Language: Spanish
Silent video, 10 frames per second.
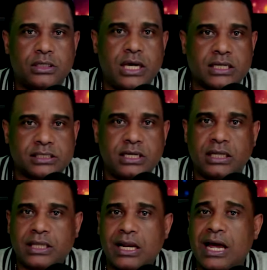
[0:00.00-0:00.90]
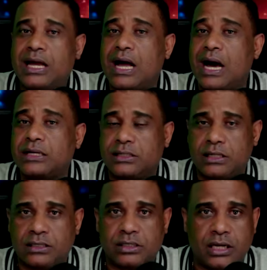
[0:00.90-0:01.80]
Y así están las
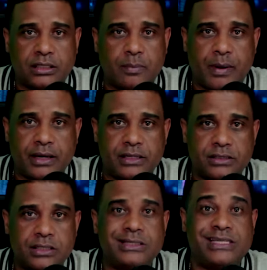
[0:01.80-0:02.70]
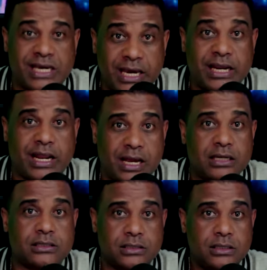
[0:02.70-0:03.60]
cárceles de este país,
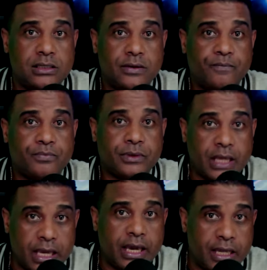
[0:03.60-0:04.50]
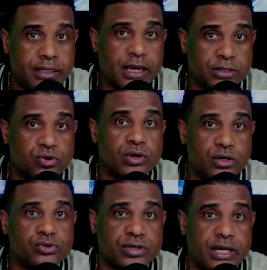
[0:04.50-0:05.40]
llenas de gente que son
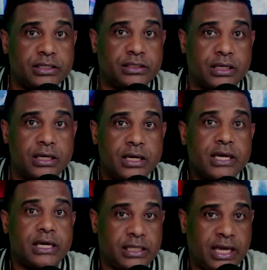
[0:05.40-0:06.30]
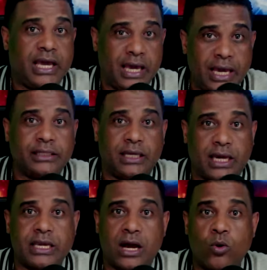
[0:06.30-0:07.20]
inocentes y de
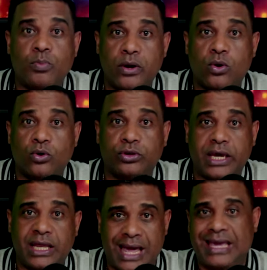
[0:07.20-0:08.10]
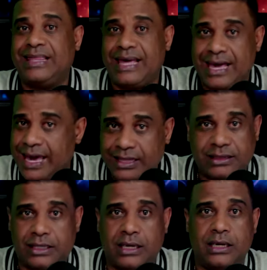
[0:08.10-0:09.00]
gente que ya cumplieron condena y de
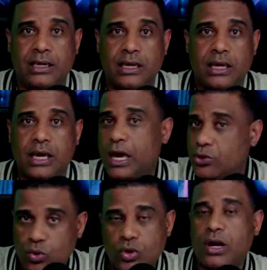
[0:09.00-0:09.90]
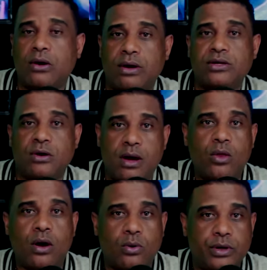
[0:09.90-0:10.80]
gente que nunca lo han
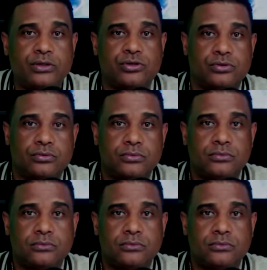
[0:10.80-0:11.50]
llevado a juicio.